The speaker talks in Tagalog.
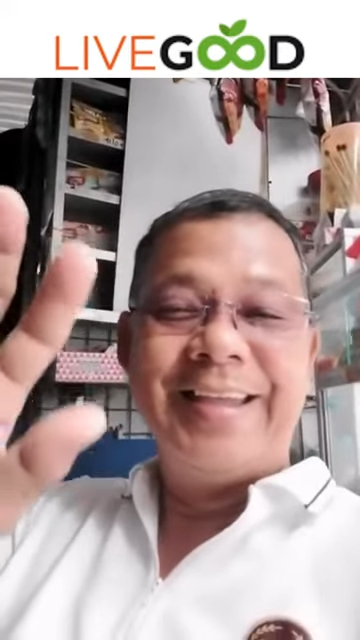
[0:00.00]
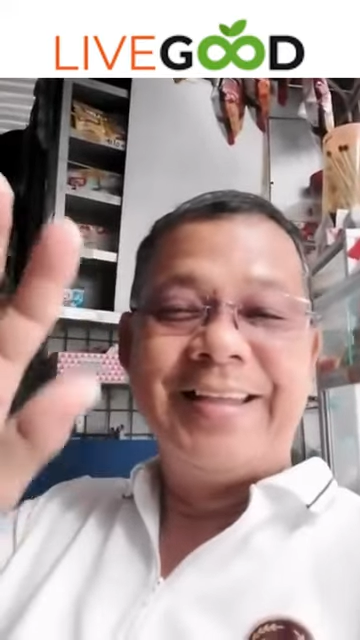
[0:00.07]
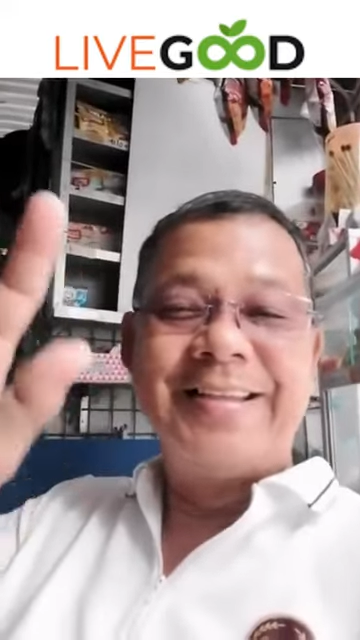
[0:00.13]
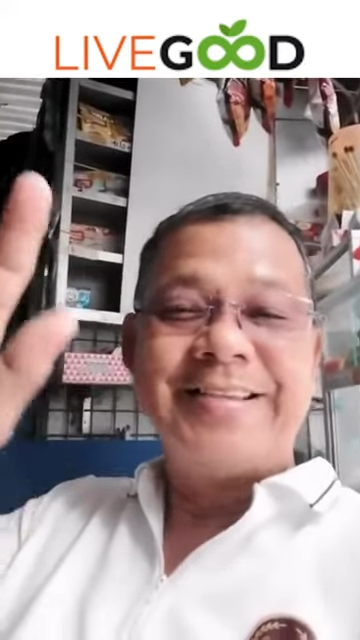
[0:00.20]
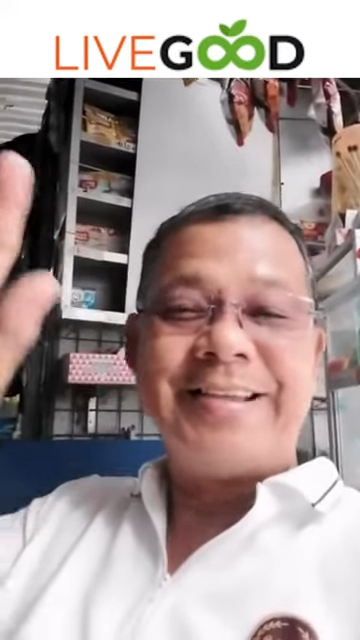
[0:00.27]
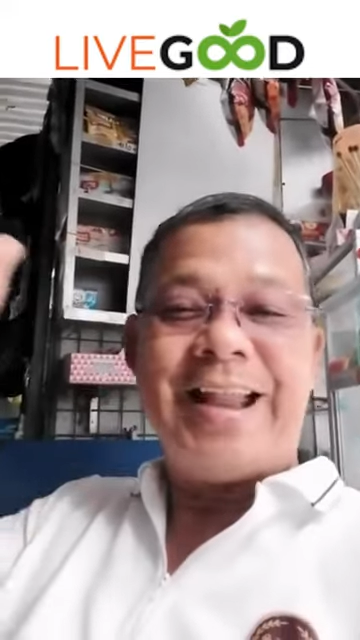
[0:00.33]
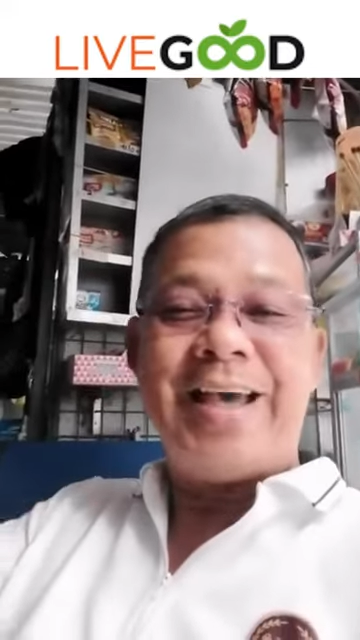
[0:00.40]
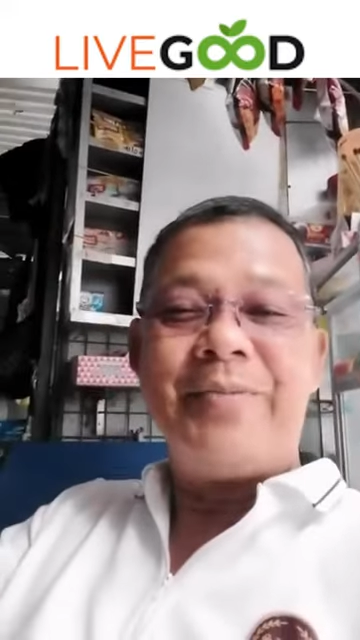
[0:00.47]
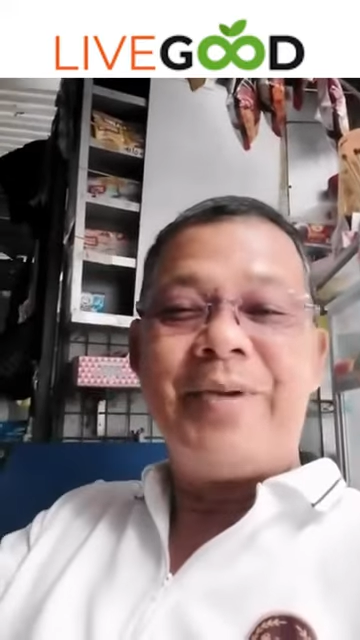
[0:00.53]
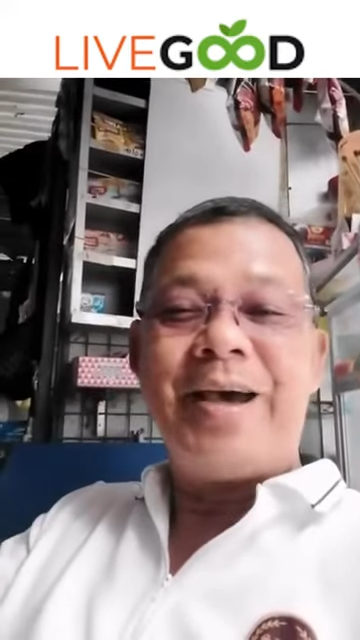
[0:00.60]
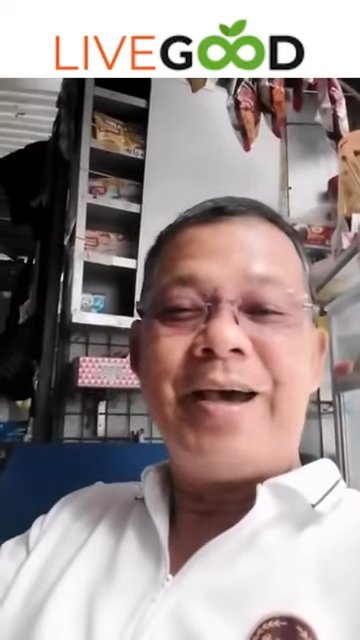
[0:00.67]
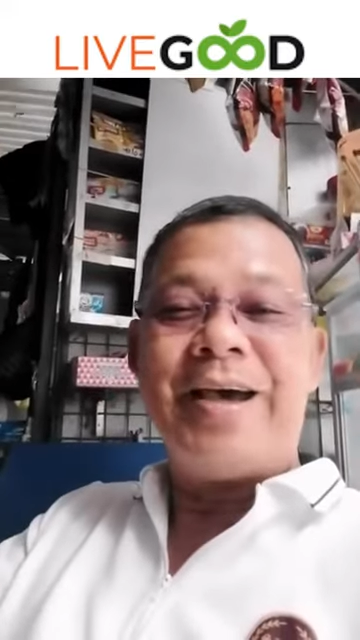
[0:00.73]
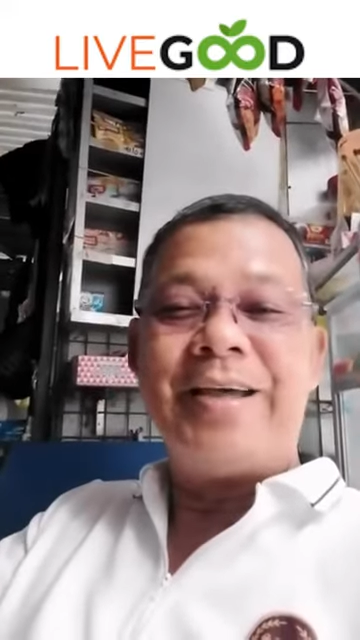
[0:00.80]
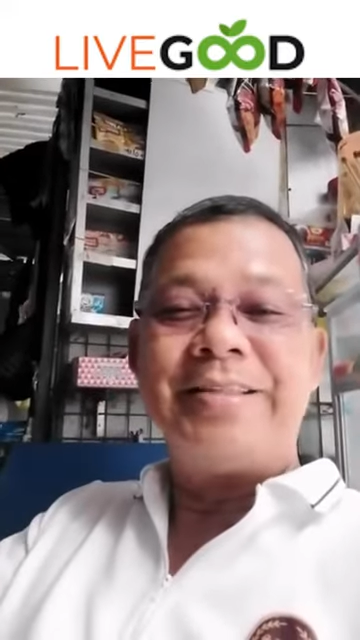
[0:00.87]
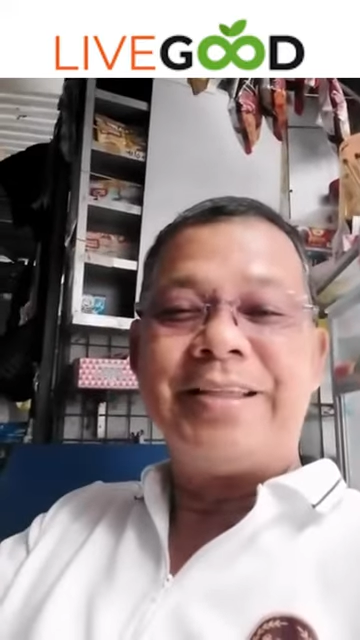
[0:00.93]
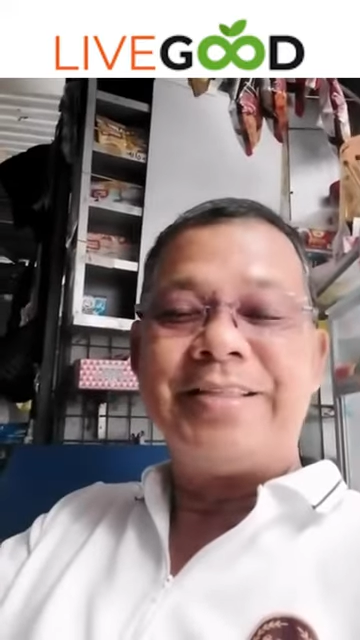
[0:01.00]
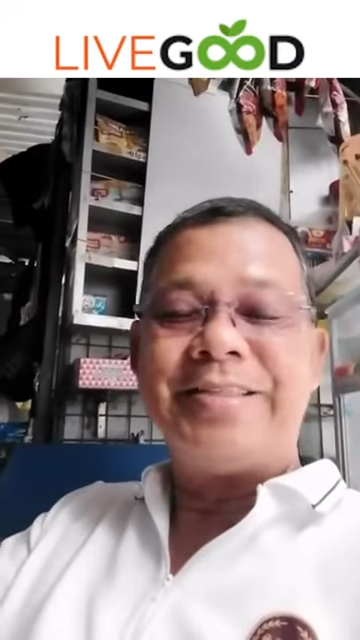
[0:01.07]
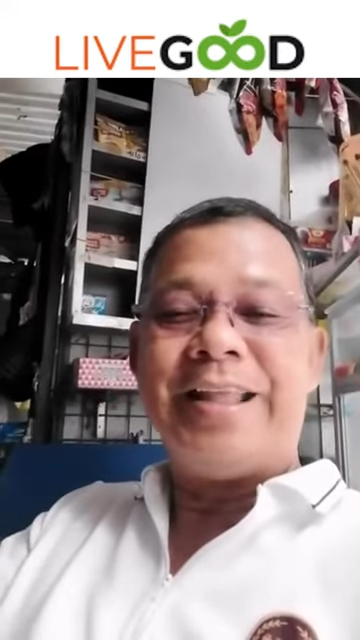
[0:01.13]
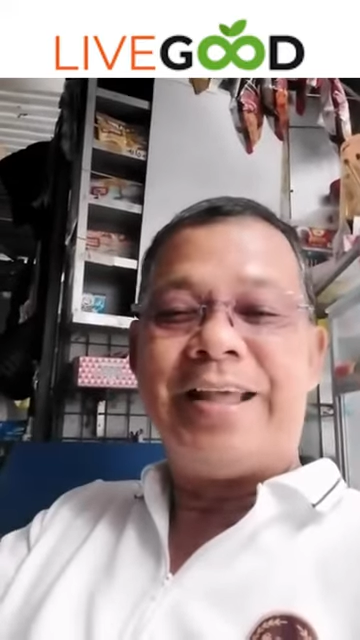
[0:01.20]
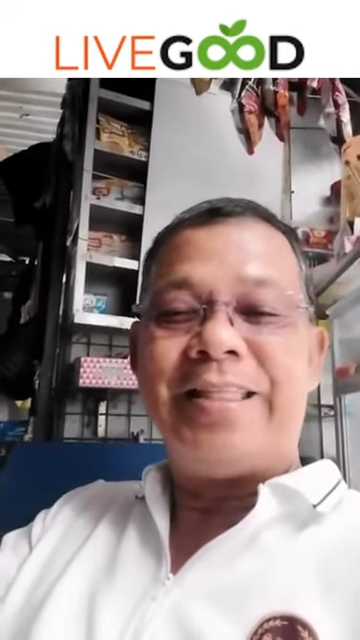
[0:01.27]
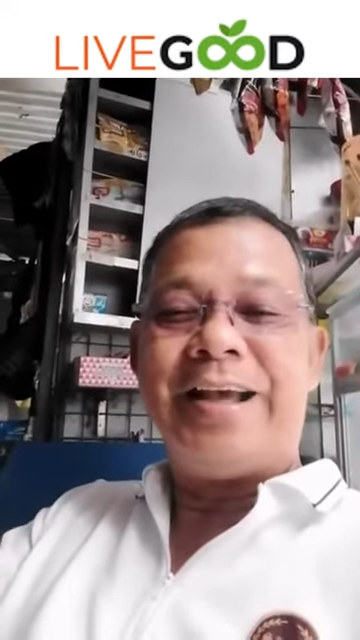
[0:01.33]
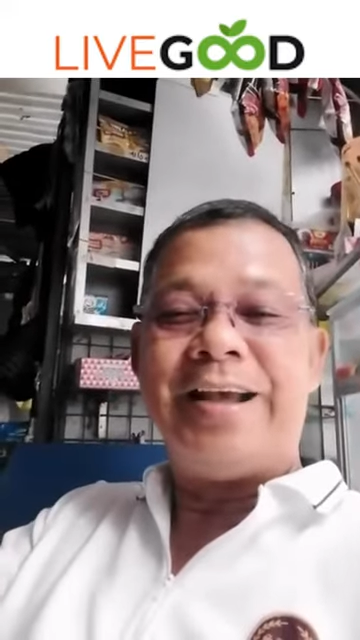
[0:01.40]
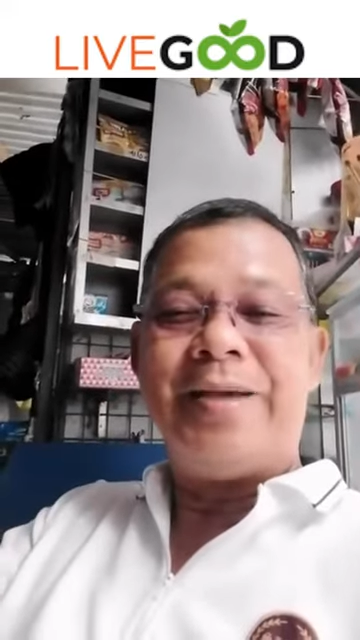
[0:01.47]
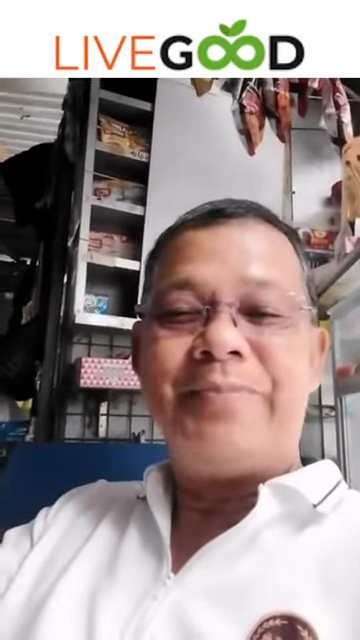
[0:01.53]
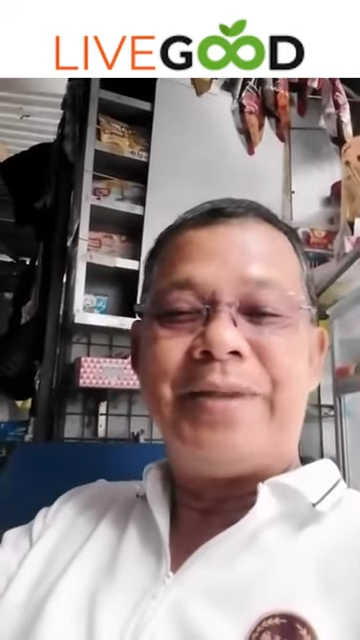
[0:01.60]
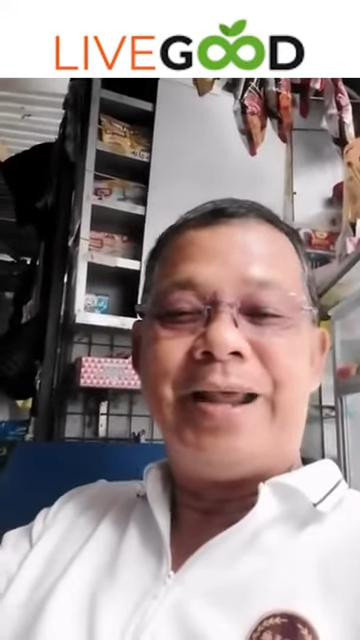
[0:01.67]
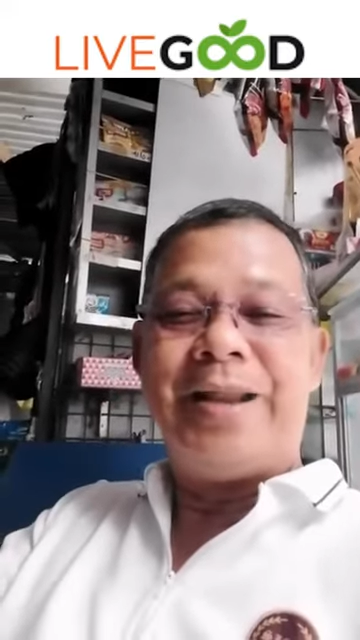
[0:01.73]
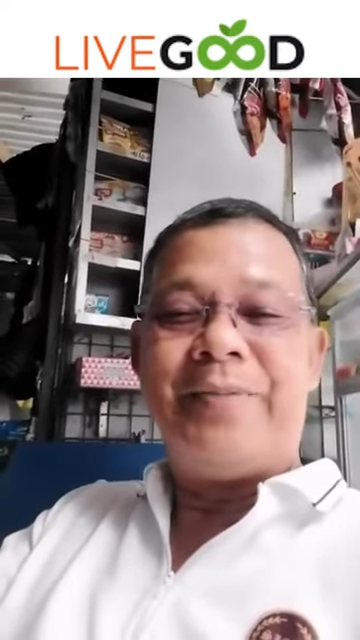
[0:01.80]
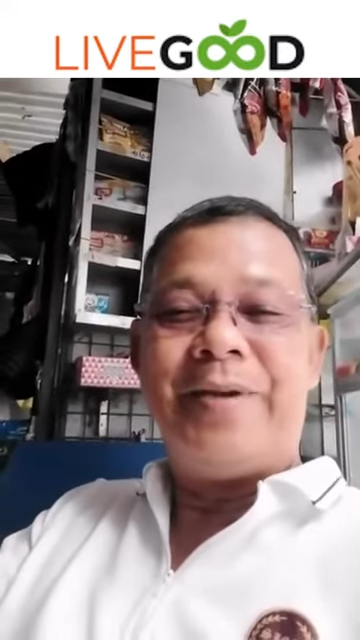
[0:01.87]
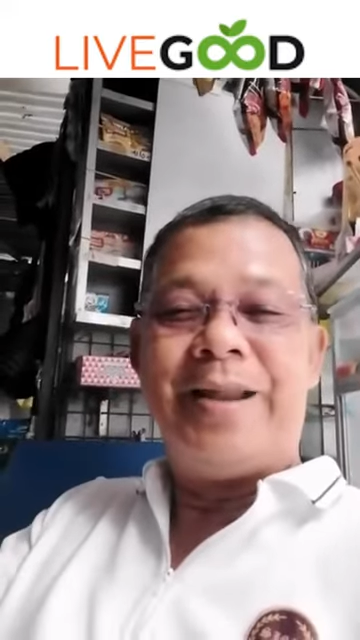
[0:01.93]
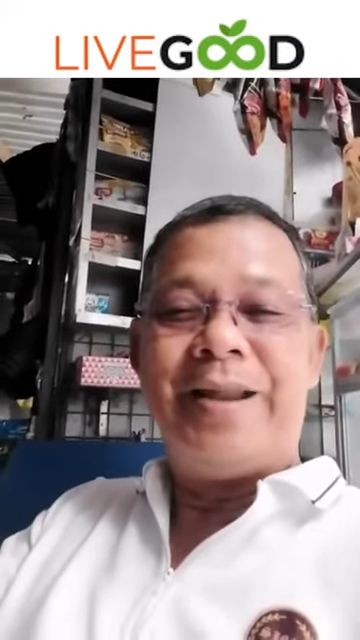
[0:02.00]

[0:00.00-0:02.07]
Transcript: Salamat at nakatanggap na naman